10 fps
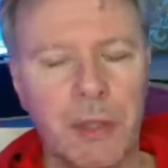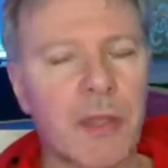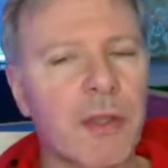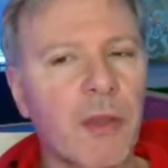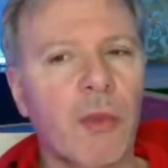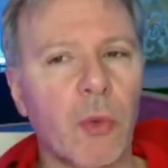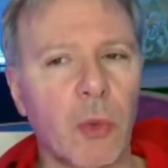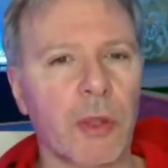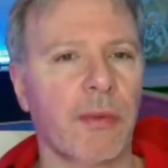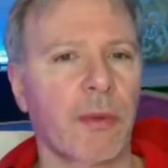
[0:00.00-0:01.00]
ist es
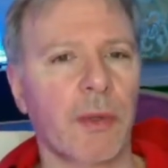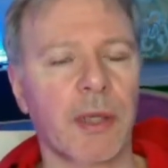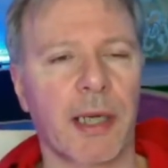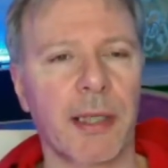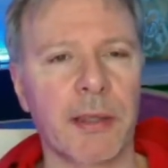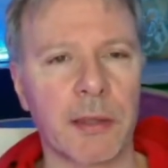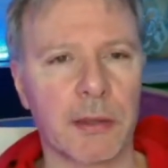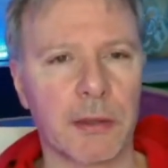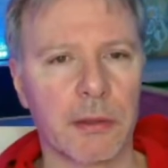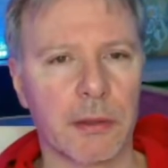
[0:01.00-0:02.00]
so, dass wir noch
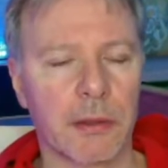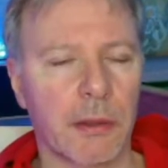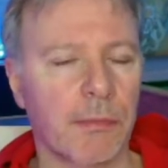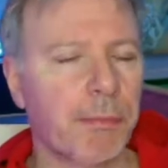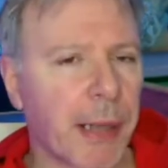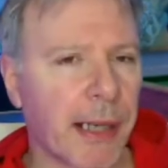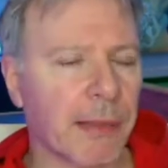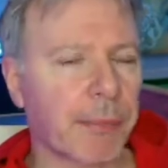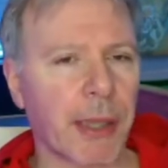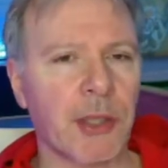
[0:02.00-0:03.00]
keine
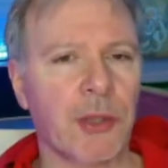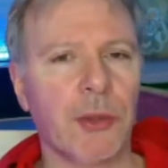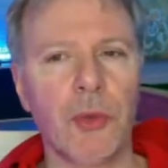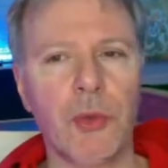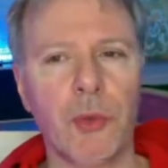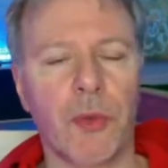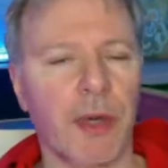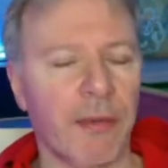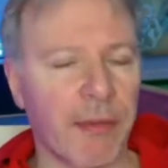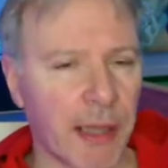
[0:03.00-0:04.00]
bahnbrechenden News
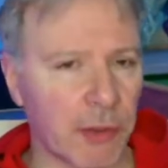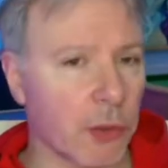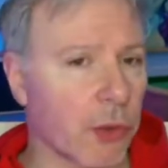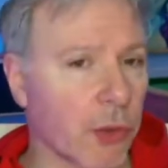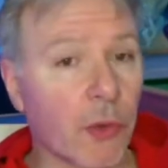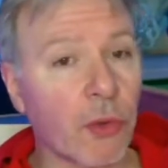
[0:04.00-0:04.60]
erwarten können.